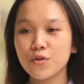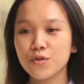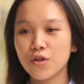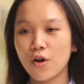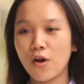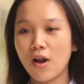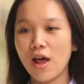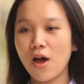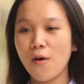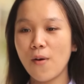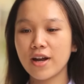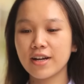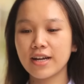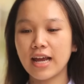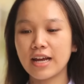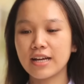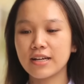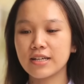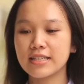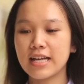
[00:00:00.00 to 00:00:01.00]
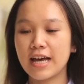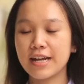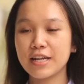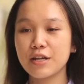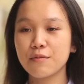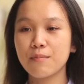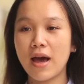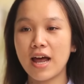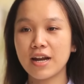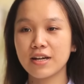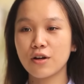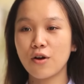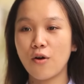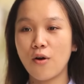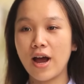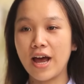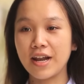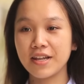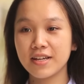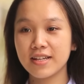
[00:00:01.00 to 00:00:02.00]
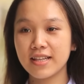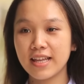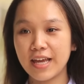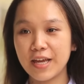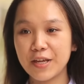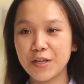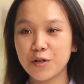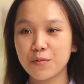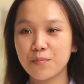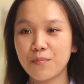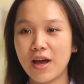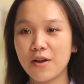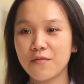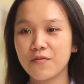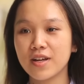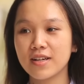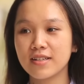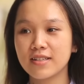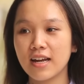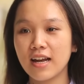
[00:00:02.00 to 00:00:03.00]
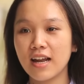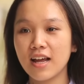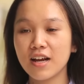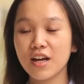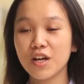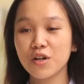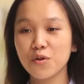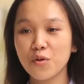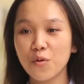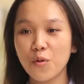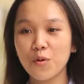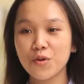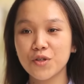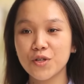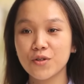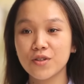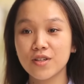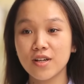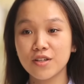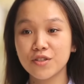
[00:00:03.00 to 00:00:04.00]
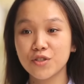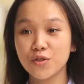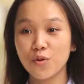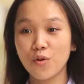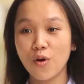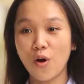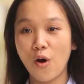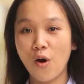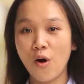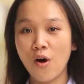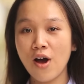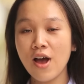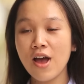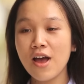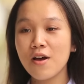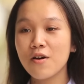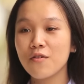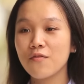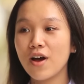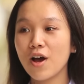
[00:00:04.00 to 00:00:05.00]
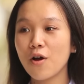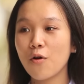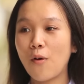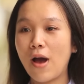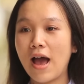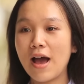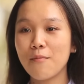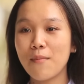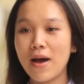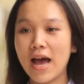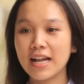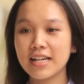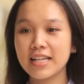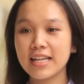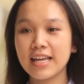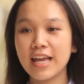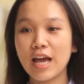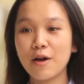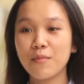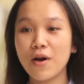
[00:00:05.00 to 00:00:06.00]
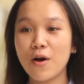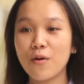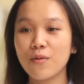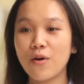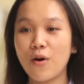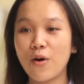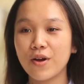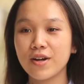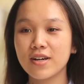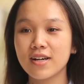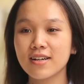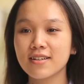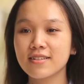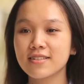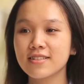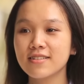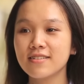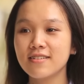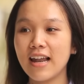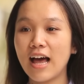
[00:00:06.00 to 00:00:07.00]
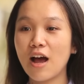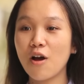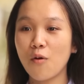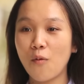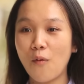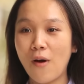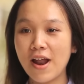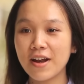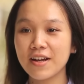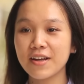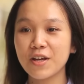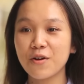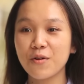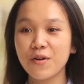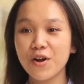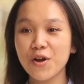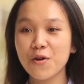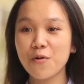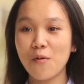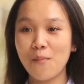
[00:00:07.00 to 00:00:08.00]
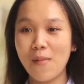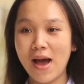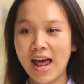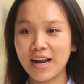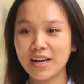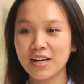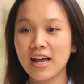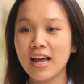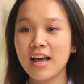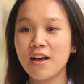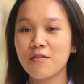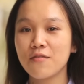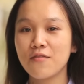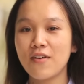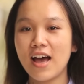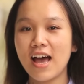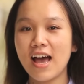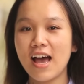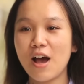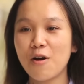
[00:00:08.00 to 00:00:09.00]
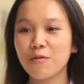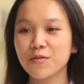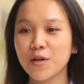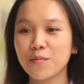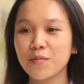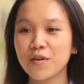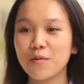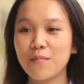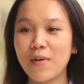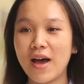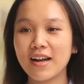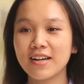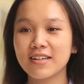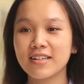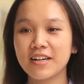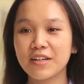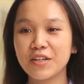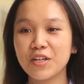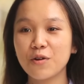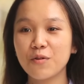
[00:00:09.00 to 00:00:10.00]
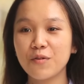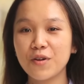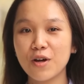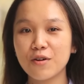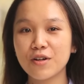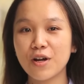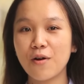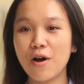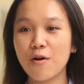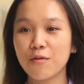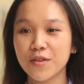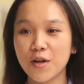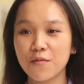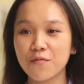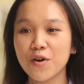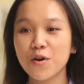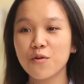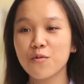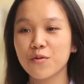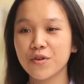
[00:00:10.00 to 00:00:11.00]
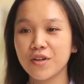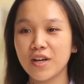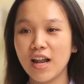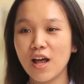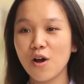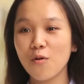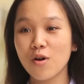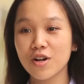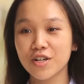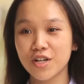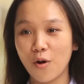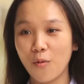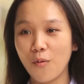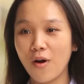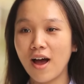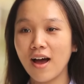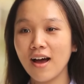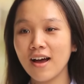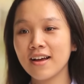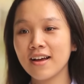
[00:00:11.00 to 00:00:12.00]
dù cho là hoàn cảnh gia đình bạn khó khăn như thế nhưng bạn vẫn rất là cân cù chịu thương chịu khó và quá bạn thì em học hỏi được sự lạc quan yếu đôi của bạn và học tập ở bạn rất nhiều điều trong học tập và cũng như là cuộc sống